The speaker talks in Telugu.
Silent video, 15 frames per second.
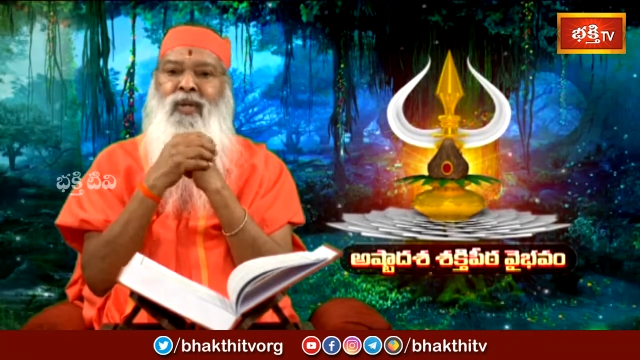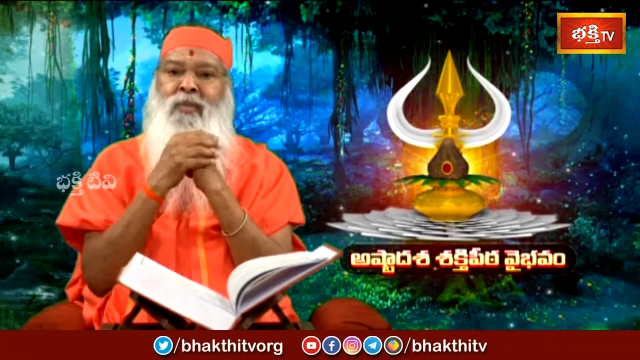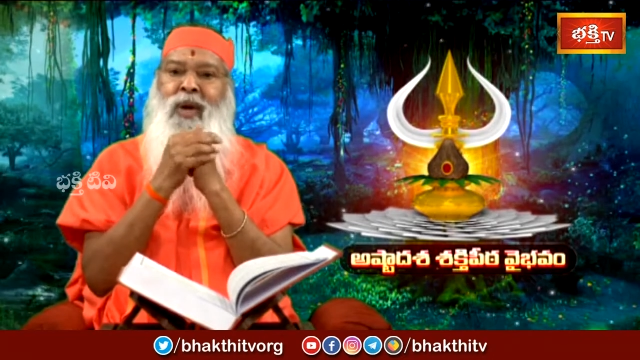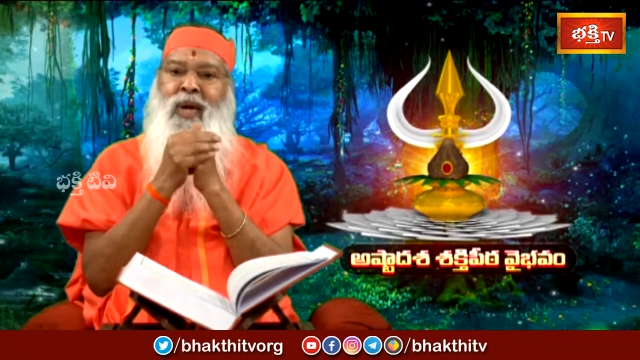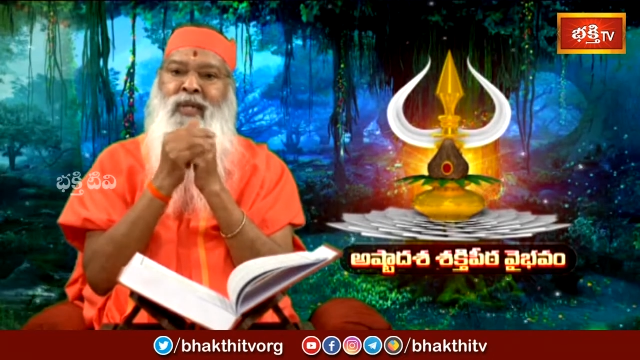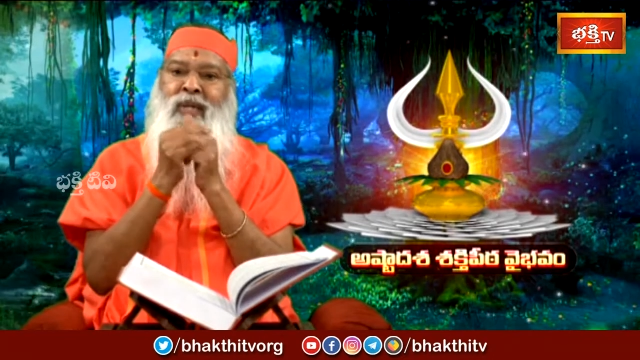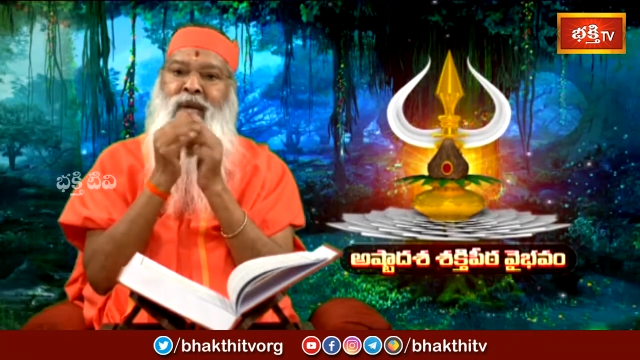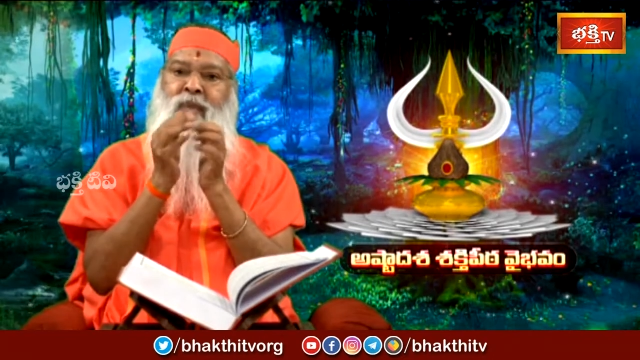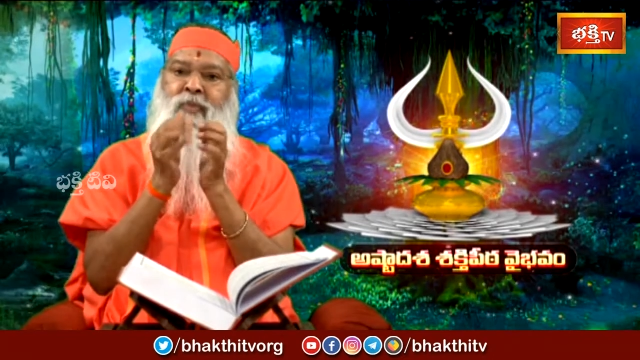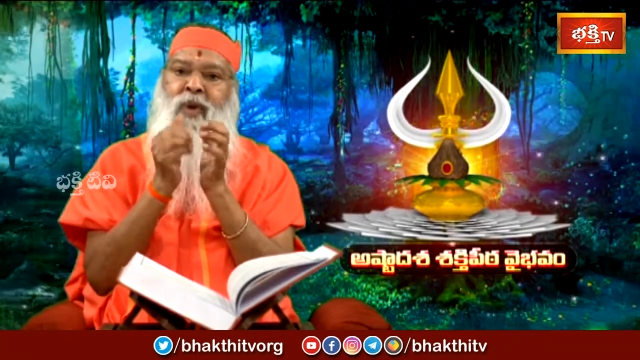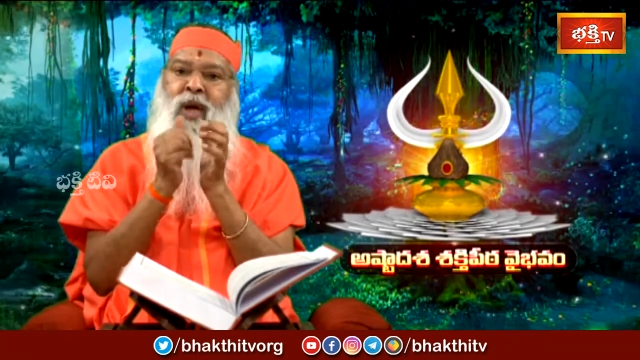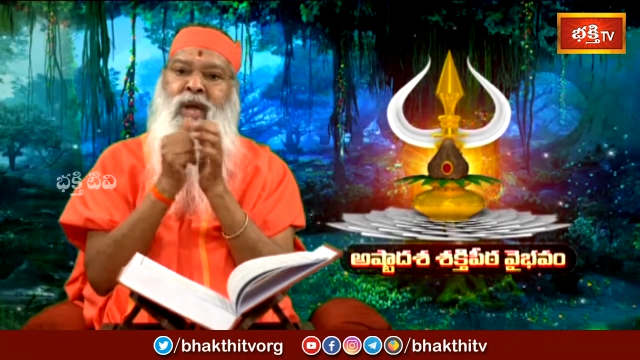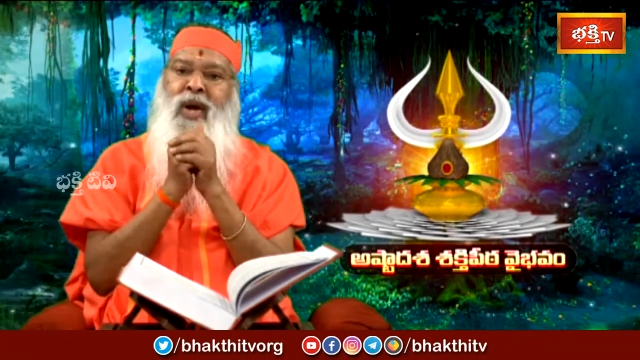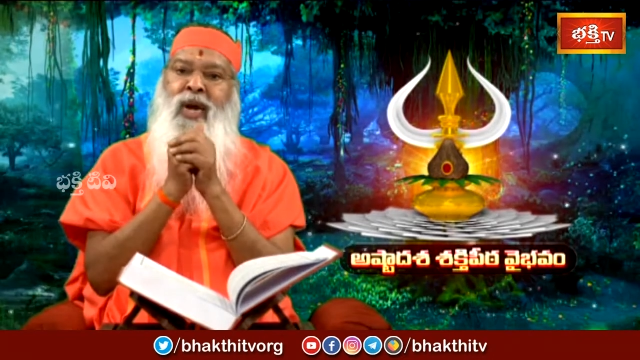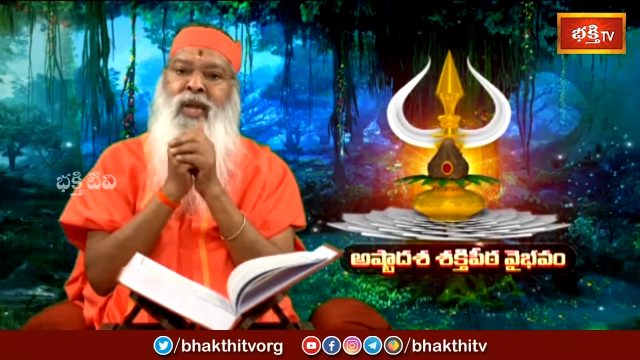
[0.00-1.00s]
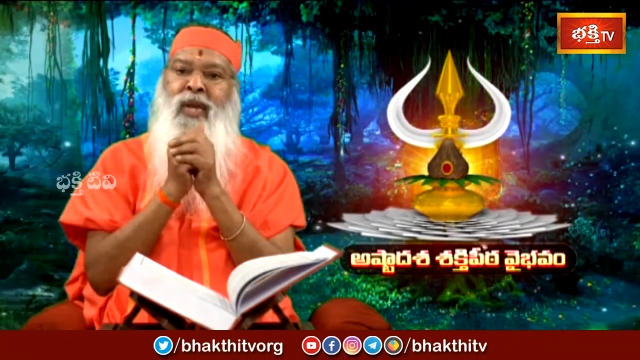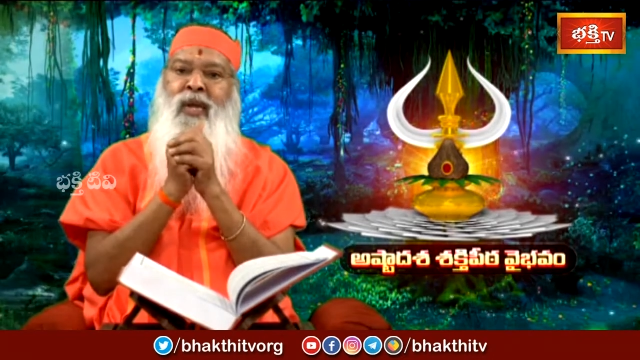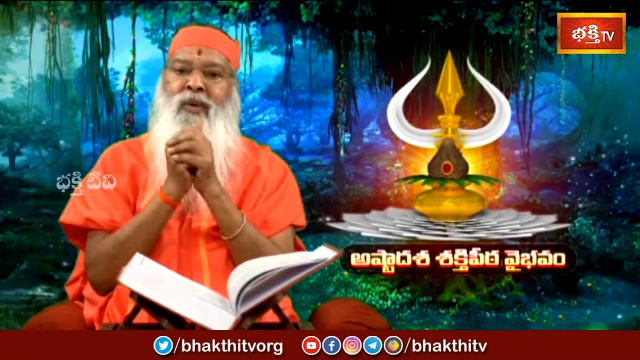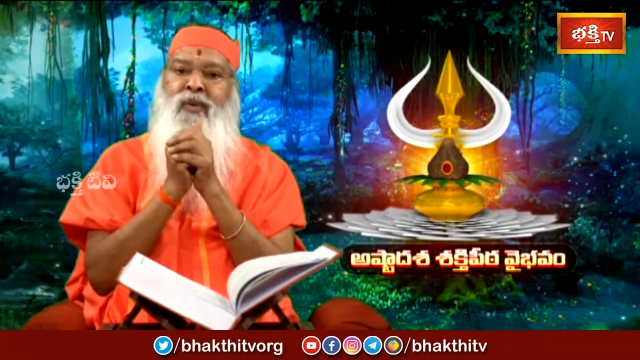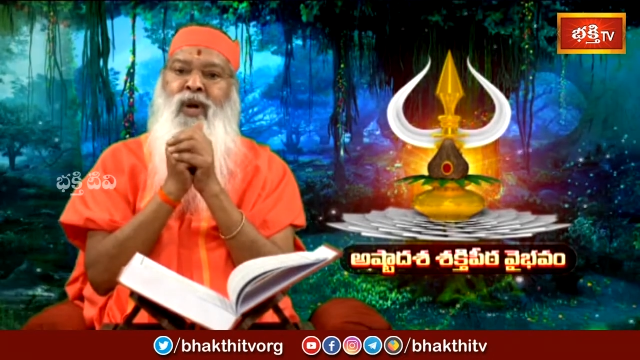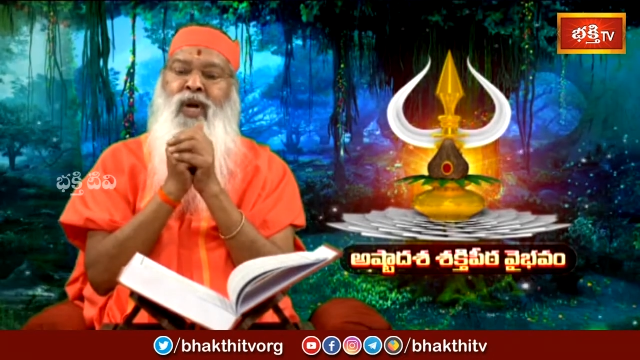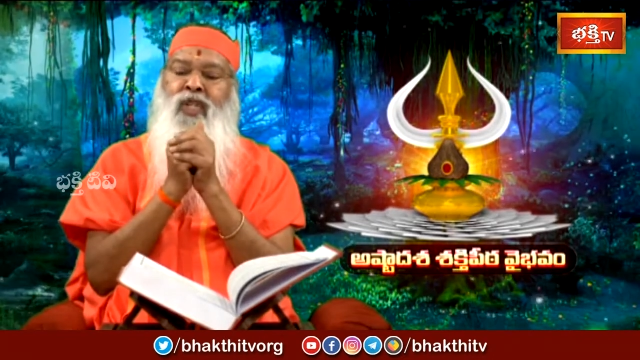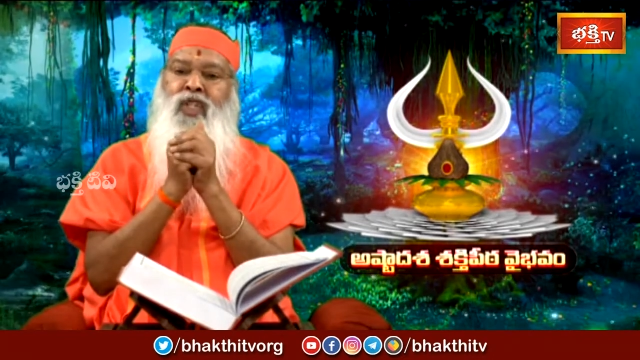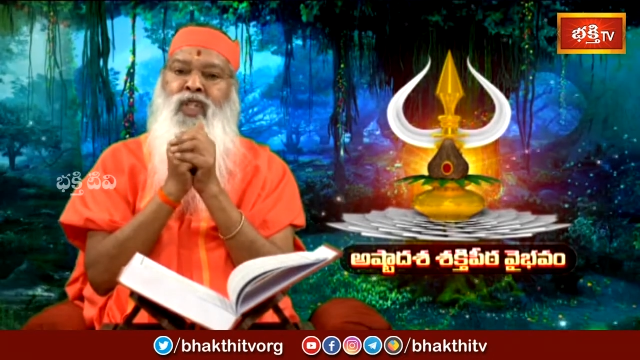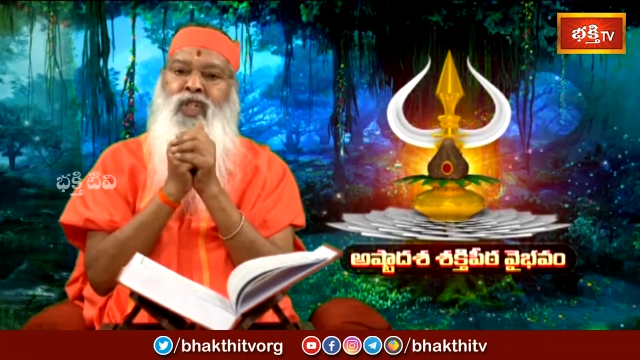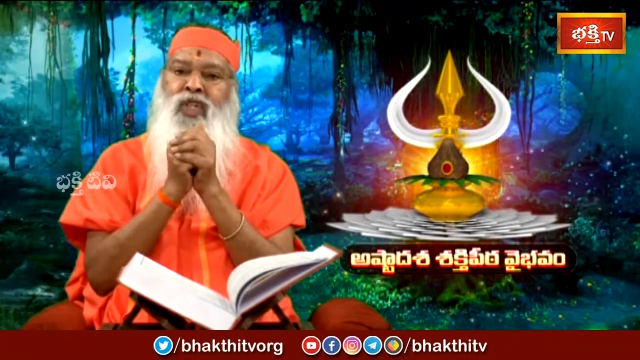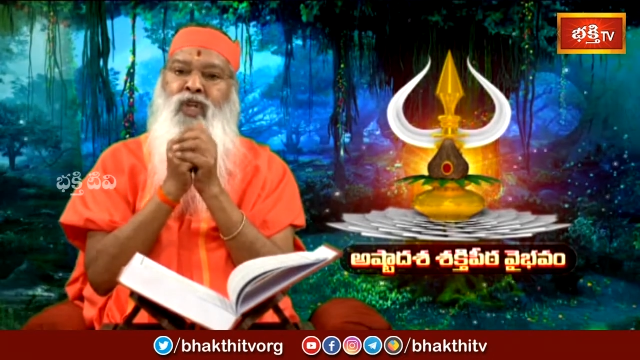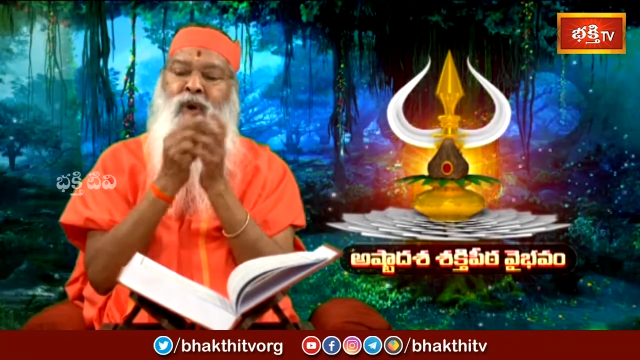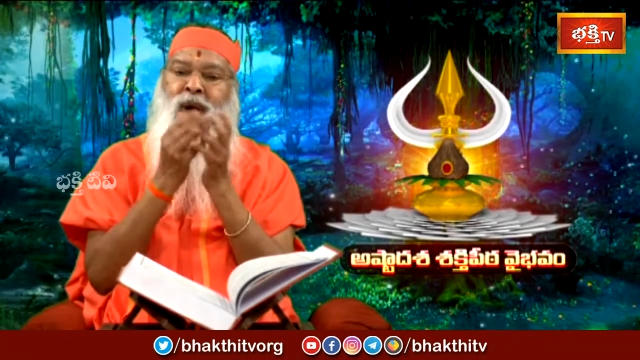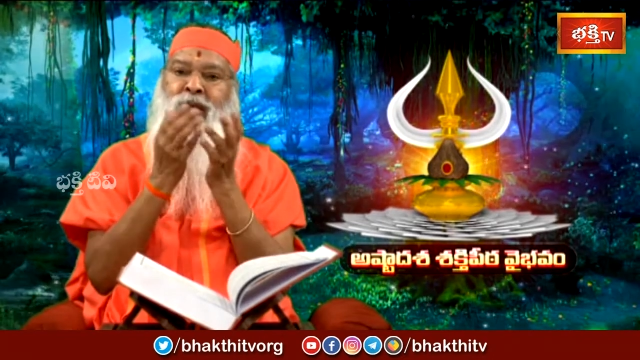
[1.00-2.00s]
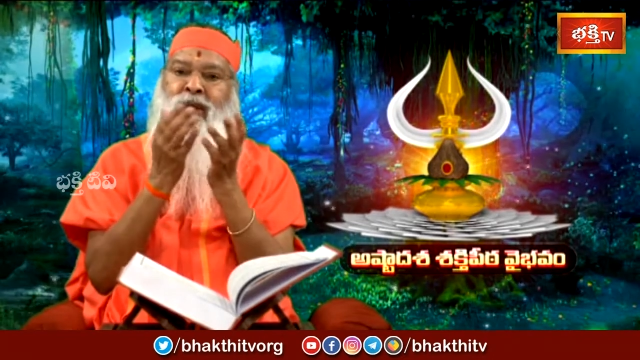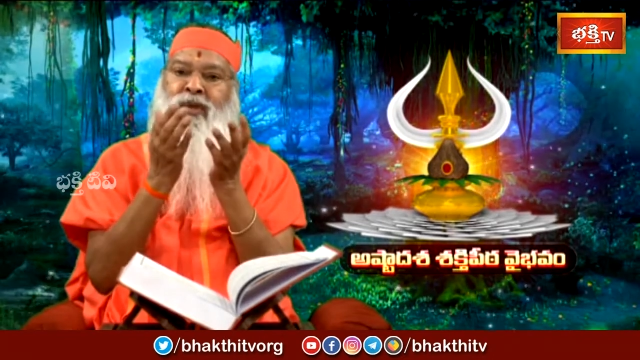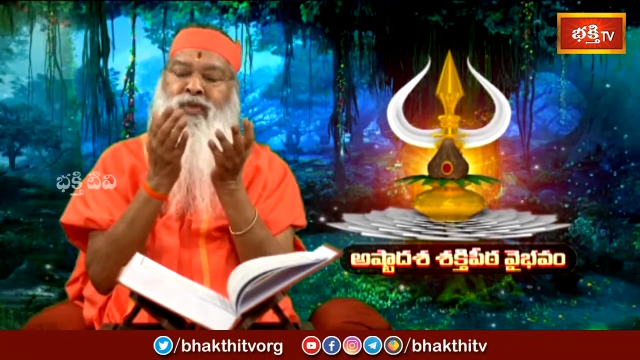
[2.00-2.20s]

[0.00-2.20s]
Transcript: సమాధి అయిపోయినాడని వాళ్ళ శిష్యులు ఆయన